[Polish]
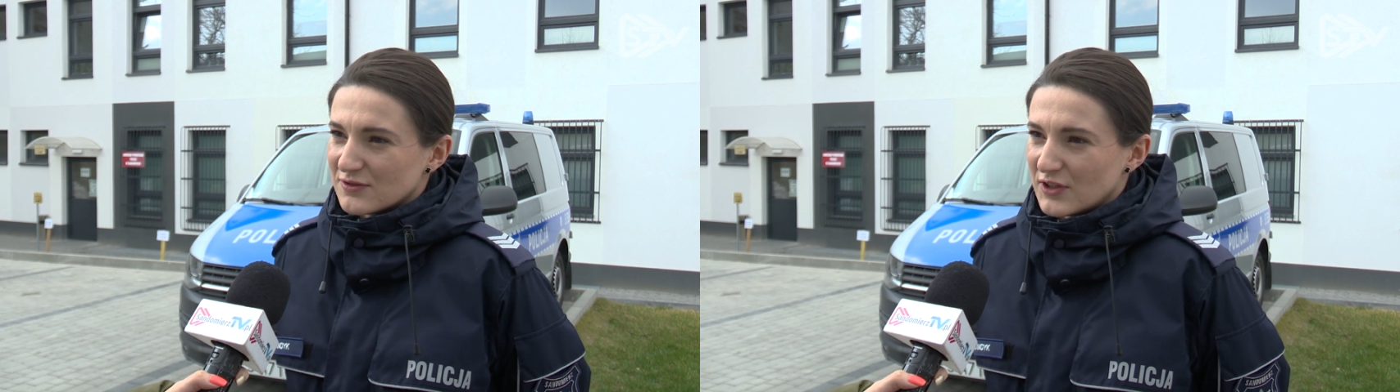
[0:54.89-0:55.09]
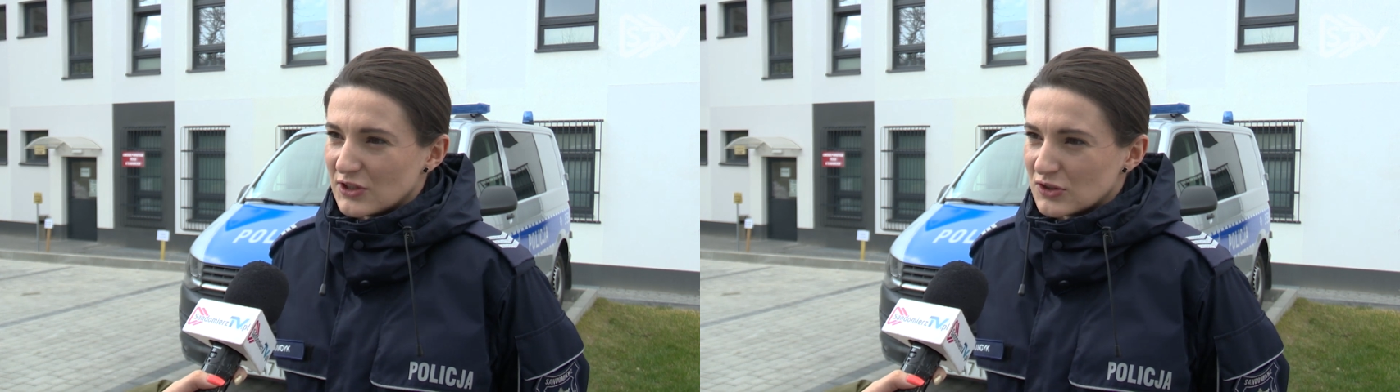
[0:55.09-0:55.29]

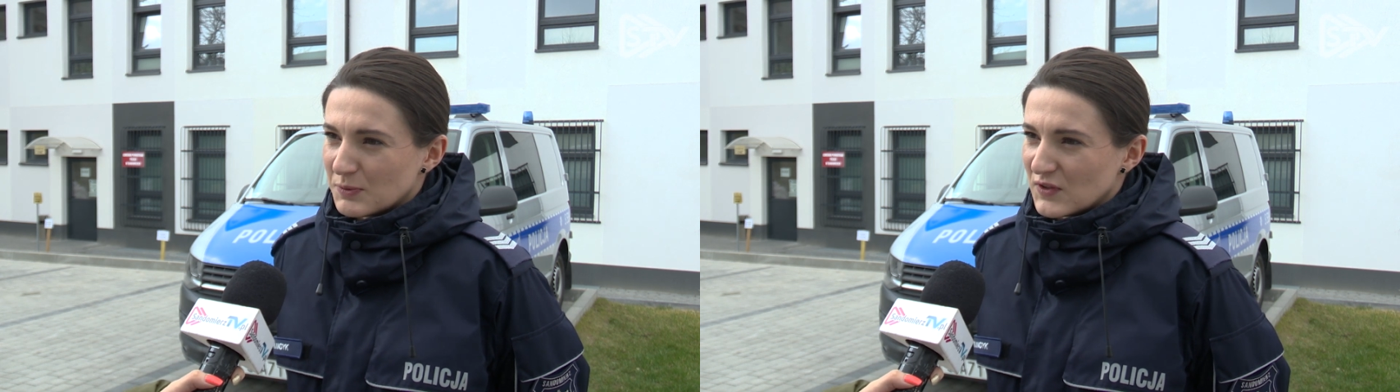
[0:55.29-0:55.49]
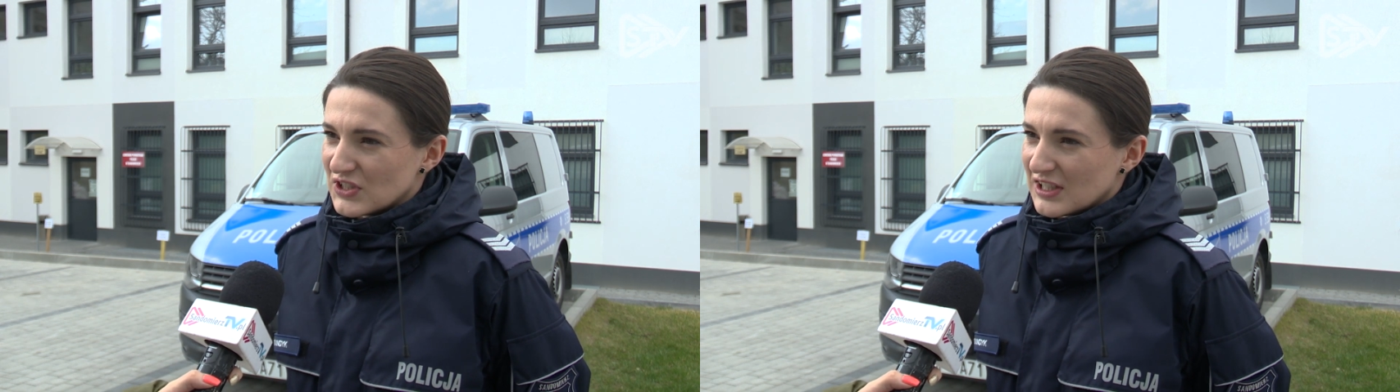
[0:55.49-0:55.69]
swoje
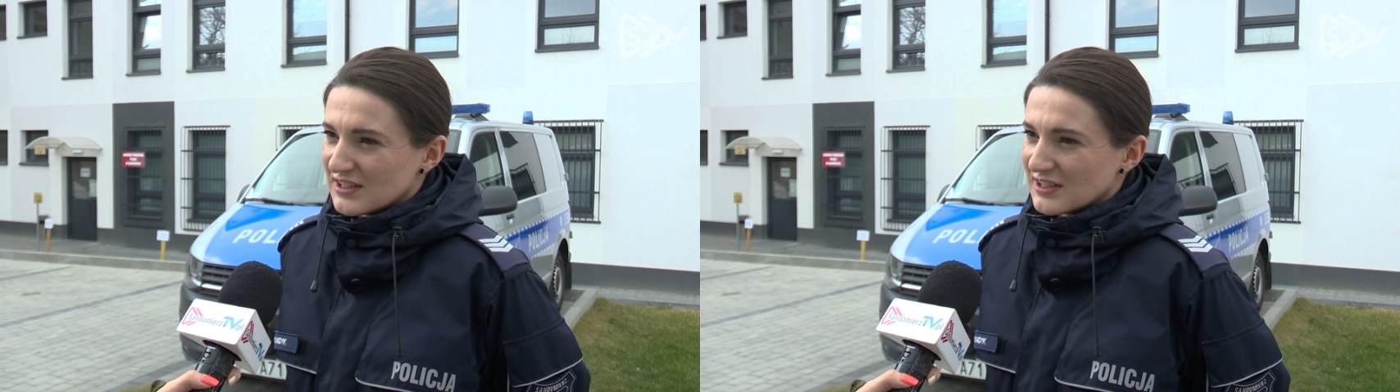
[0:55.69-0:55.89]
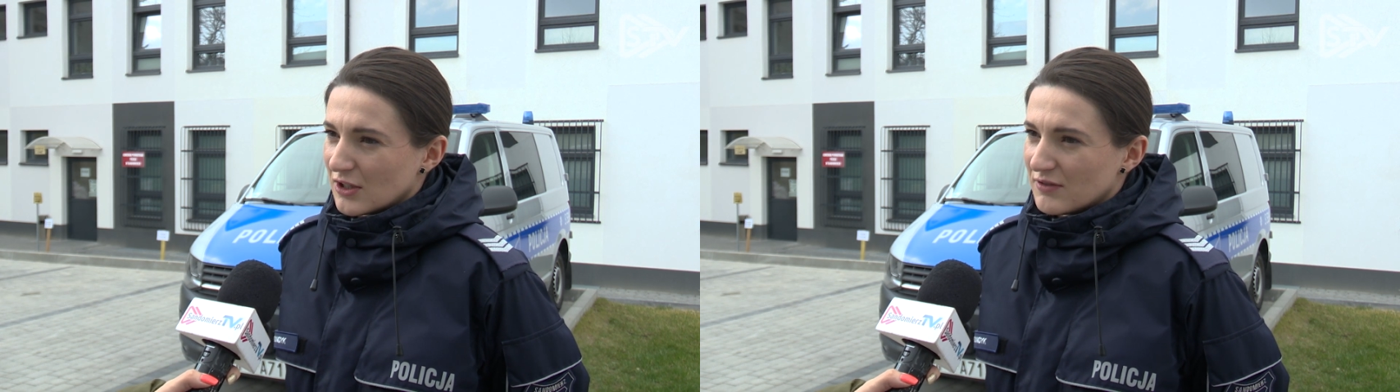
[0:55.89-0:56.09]

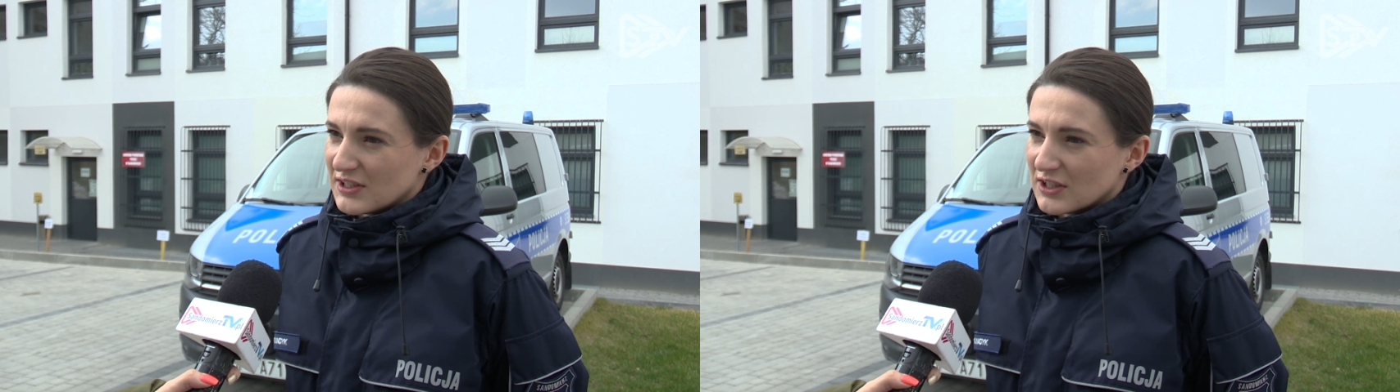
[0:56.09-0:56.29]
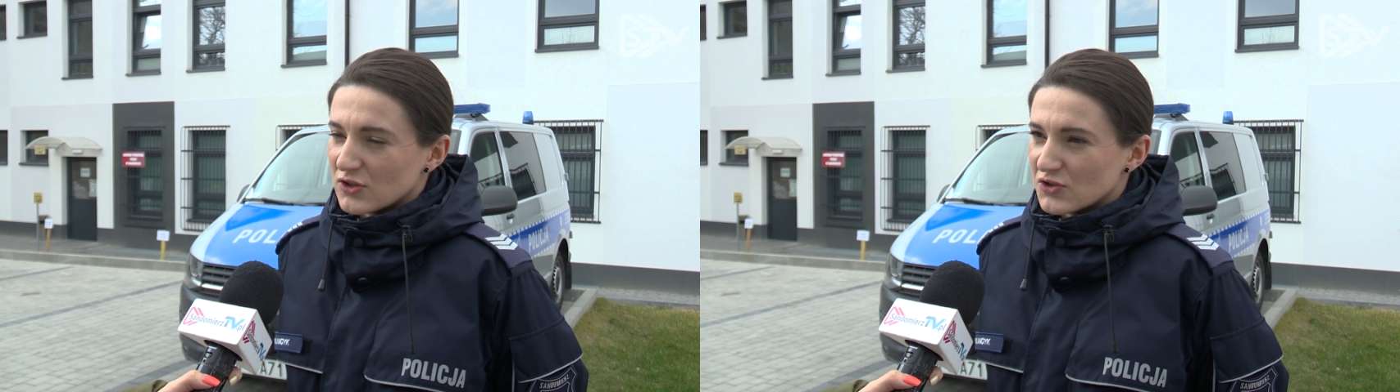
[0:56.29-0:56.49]
nieodpowiedzialne
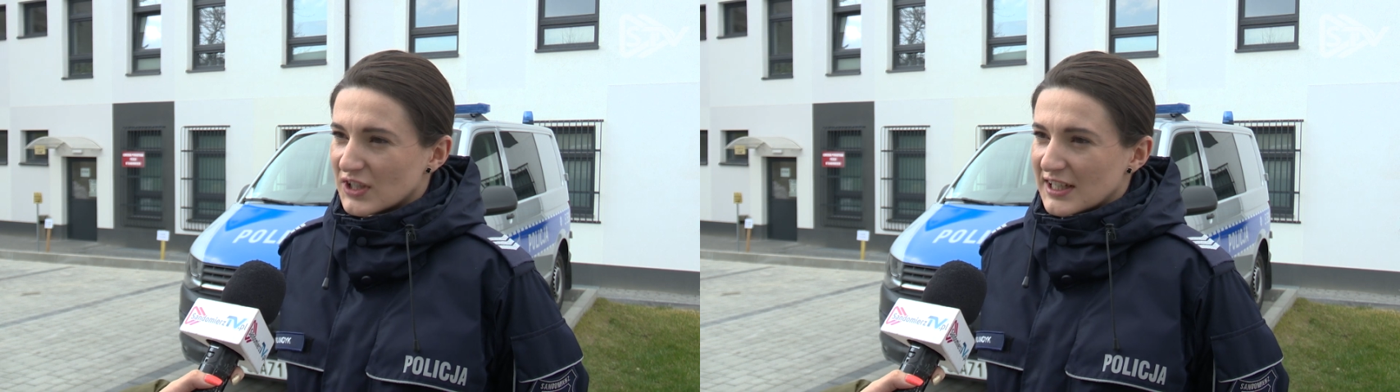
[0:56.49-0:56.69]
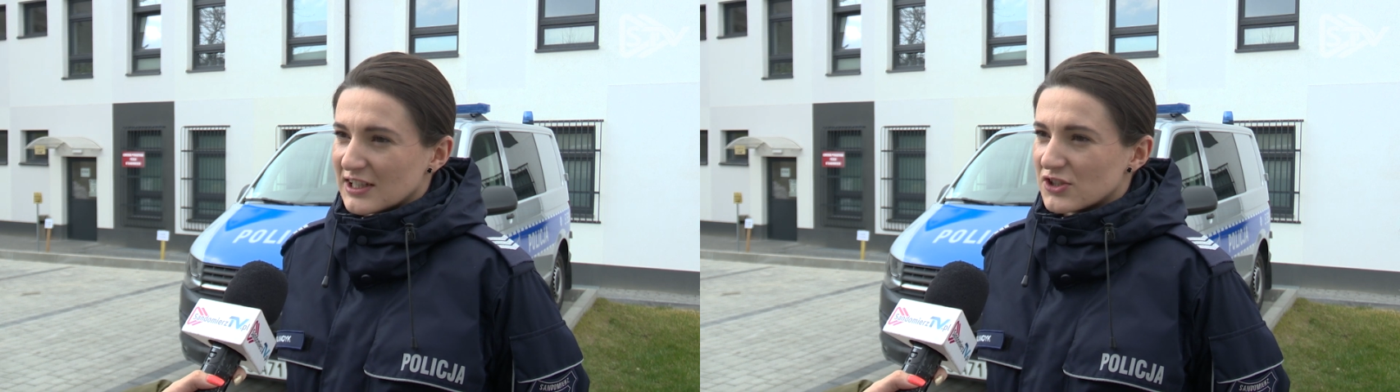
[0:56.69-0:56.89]
zachowanie grozi
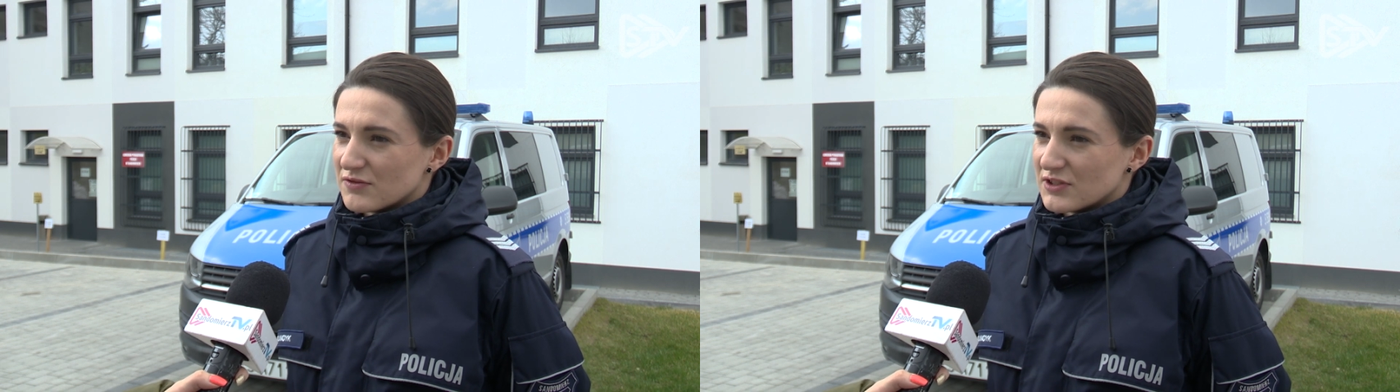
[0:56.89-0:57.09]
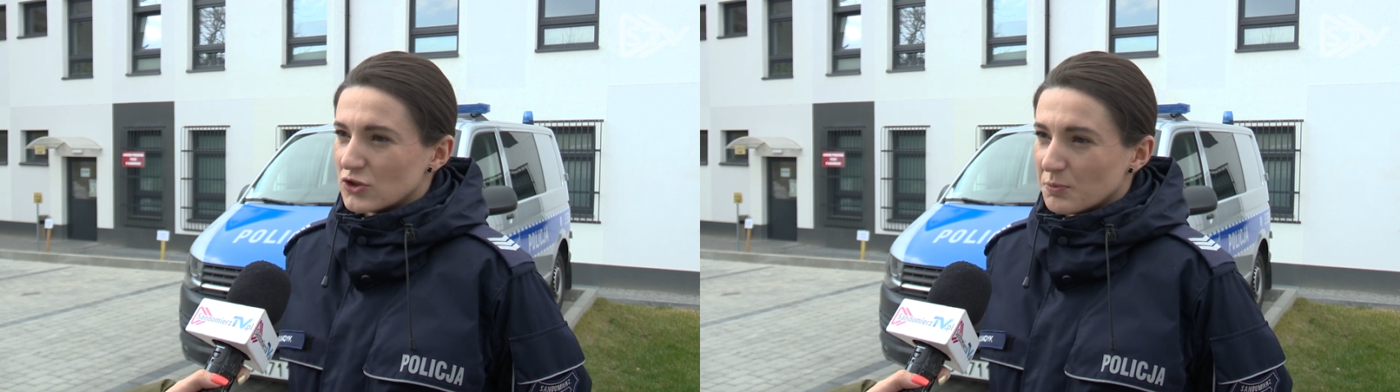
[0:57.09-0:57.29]
kara
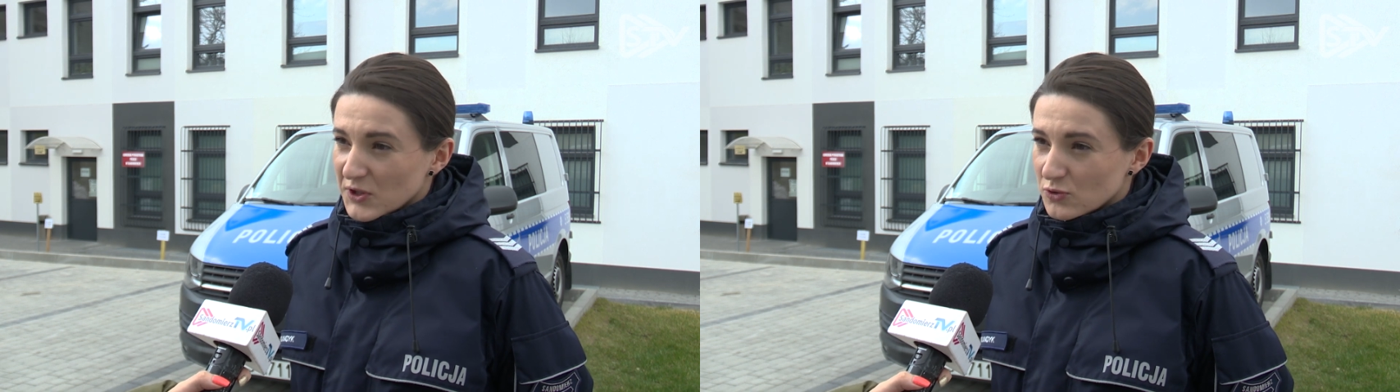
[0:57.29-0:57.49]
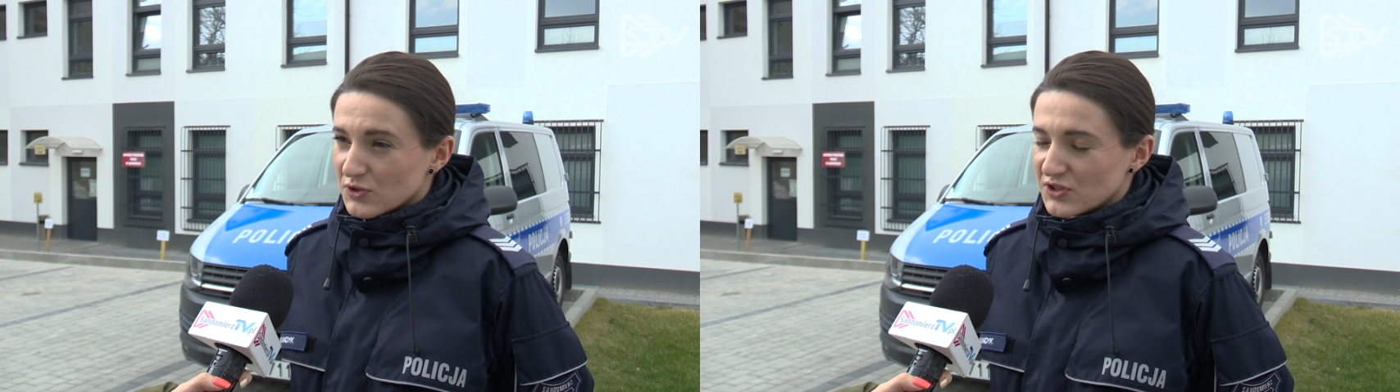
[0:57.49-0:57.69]
grzywny do
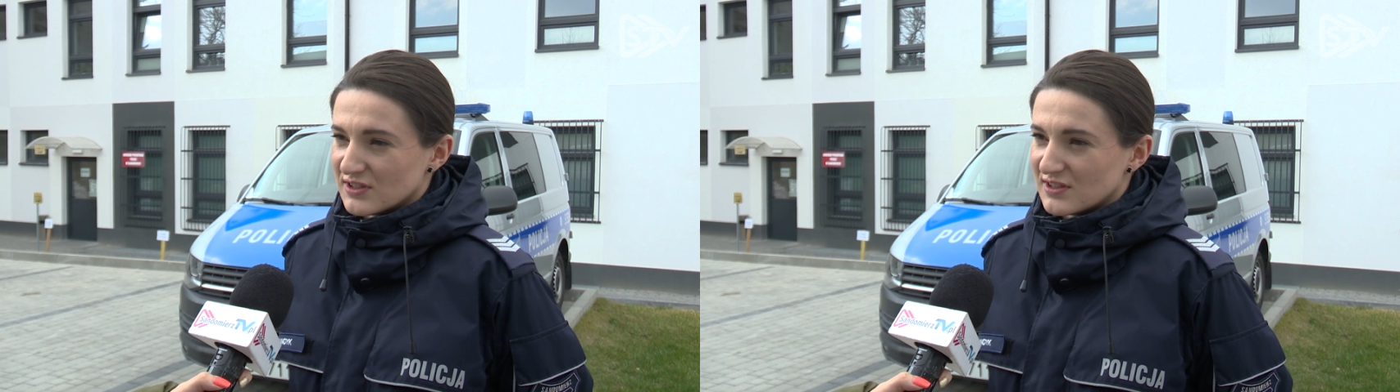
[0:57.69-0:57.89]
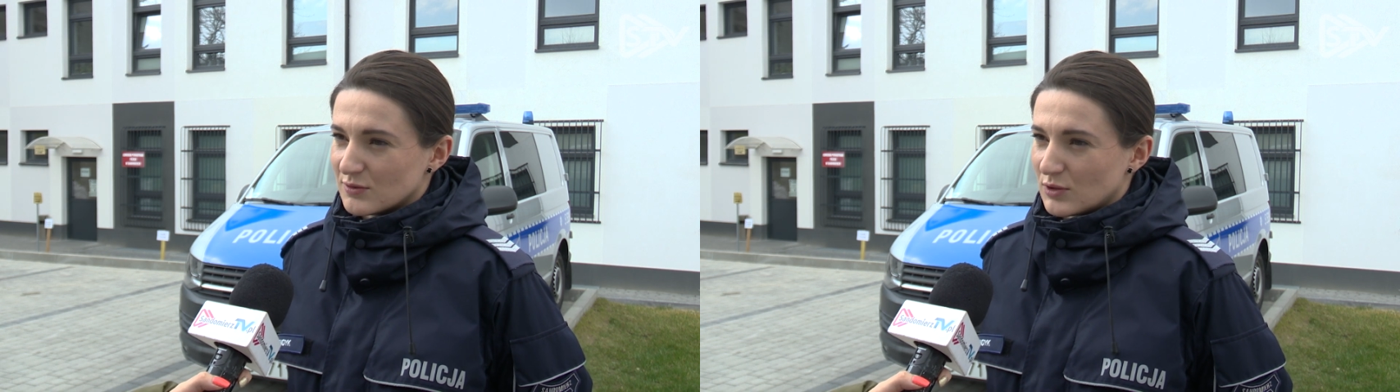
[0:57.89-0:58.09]
5
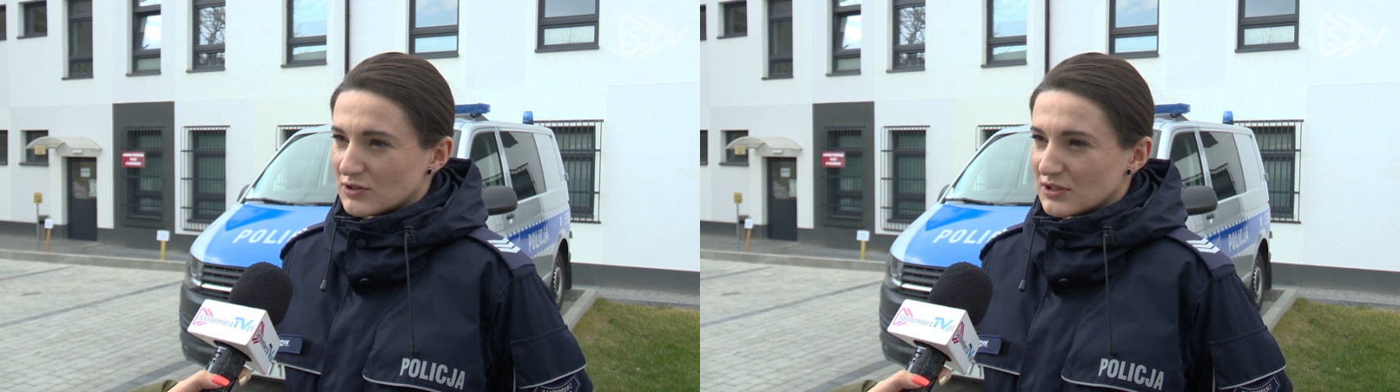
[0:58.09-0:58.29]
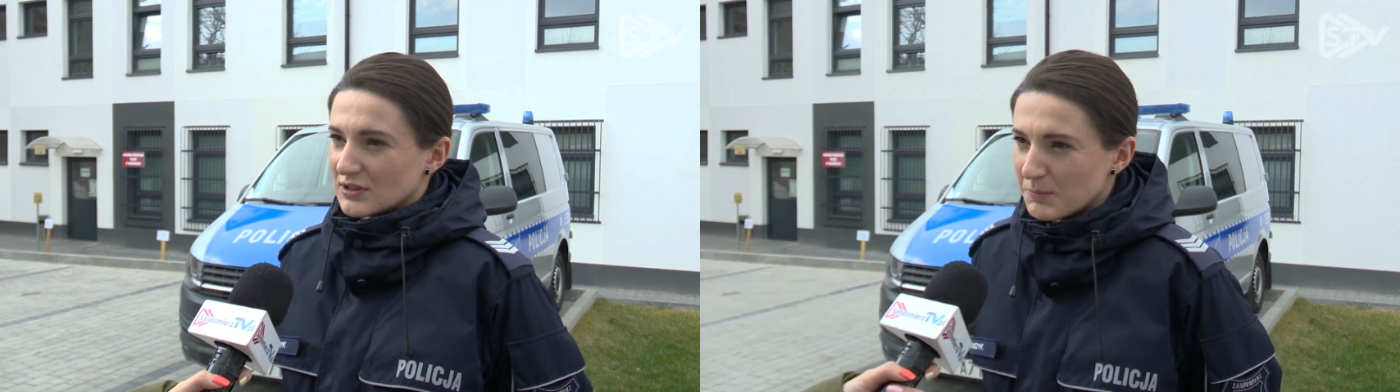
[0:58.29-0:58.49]
tysięcy
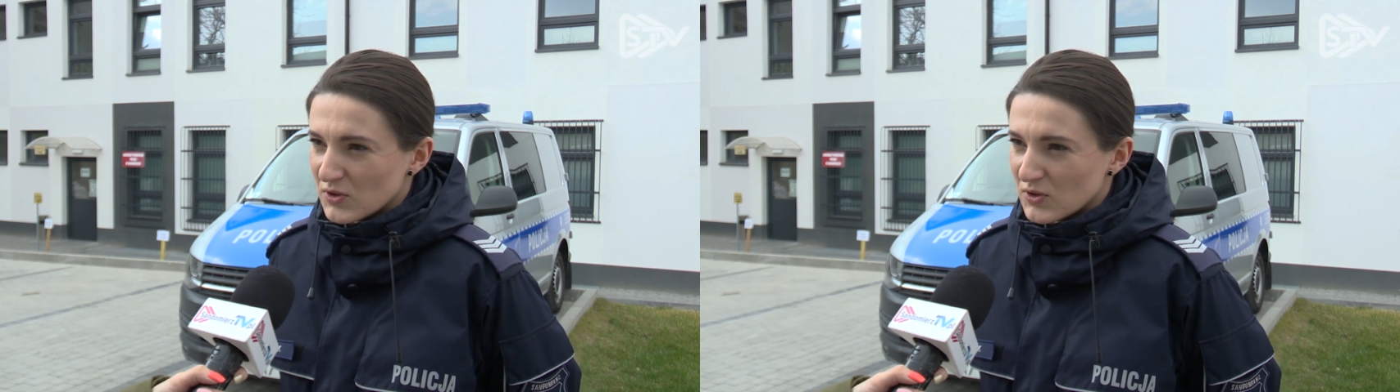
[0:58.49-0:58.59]
złotych.